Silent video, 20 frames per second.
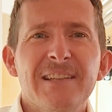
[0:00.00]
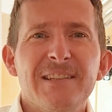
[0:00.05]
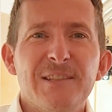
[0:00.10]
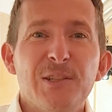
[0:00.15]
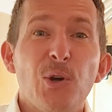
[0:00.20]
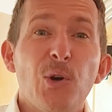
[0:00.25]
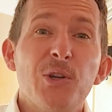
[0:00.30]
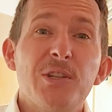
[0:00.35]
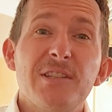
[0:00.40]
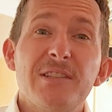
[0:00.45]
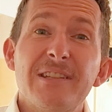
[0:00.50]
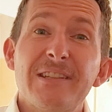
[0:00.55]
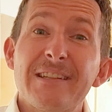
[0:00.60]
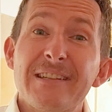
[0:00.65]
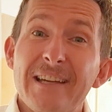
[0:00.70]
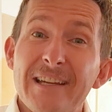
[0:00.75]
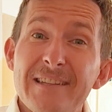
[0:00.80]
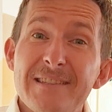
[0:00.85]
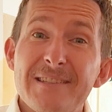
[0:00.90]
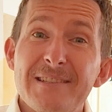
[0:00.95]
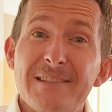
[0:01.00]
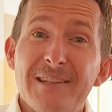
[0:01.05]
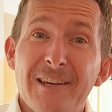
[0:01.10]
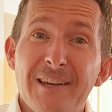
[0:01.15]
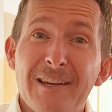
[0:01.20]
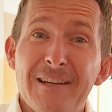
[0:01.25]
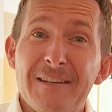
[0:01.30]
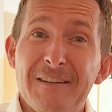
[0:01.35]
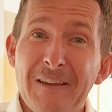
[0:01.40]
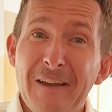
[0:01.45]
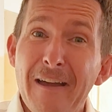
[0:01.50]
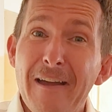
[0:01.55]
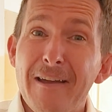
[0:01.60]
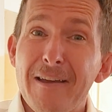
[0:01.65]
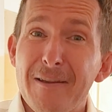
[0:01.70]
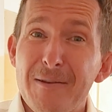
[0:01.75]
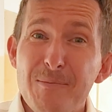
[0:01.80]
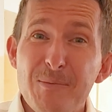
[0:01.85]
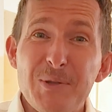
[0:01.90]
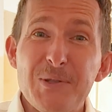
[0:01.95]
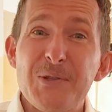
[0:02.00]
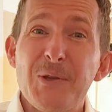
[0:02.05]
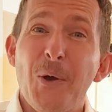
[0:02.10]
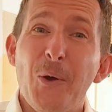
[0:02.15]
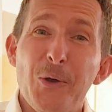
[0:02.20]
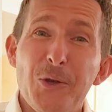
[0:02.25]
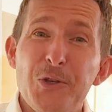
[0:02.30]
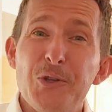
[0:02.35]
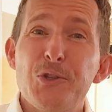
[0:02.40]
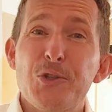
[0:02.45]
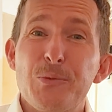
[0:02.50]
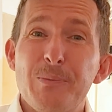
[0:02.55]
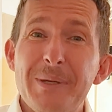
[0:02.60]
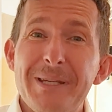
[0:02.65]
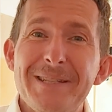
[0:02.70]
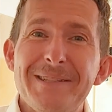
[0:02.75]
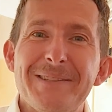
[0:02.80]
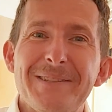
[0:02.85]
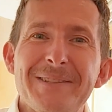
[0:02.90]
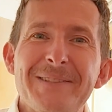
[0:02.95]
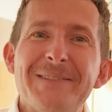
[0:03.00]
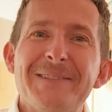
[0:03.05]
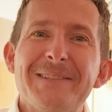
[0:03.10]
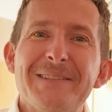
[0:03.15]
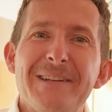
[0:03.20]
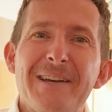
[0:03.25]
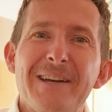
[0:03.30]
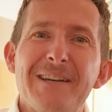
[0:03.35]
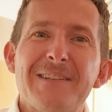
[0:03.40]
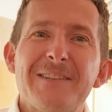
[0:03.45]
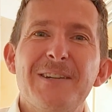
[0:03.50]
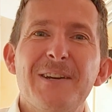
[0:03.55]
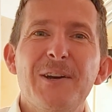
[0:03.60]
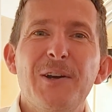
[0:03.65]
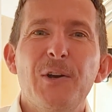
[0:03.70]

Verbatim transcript: die heute den ganzen Tag tagen bis heute spät in die Nacht